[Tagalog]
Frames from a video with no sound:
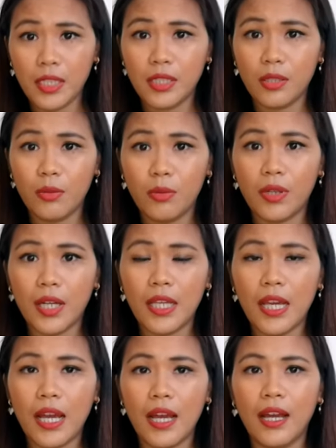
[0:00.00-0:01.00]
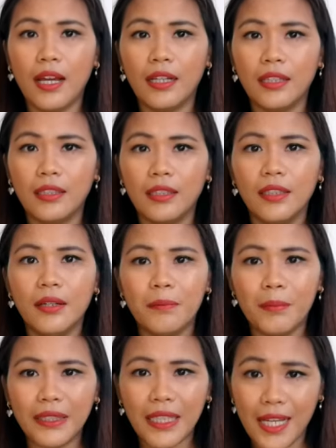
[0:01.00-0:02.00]
So, kaya
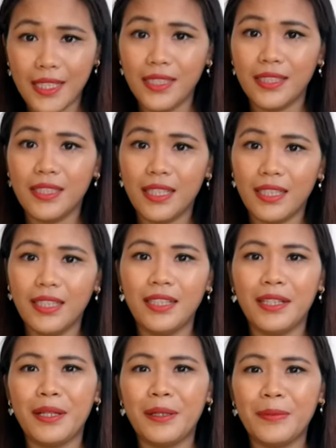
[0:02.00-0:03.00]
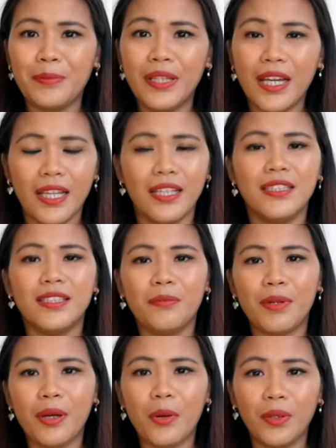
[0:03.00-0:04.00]
mataas na rin ang bigayan sa mga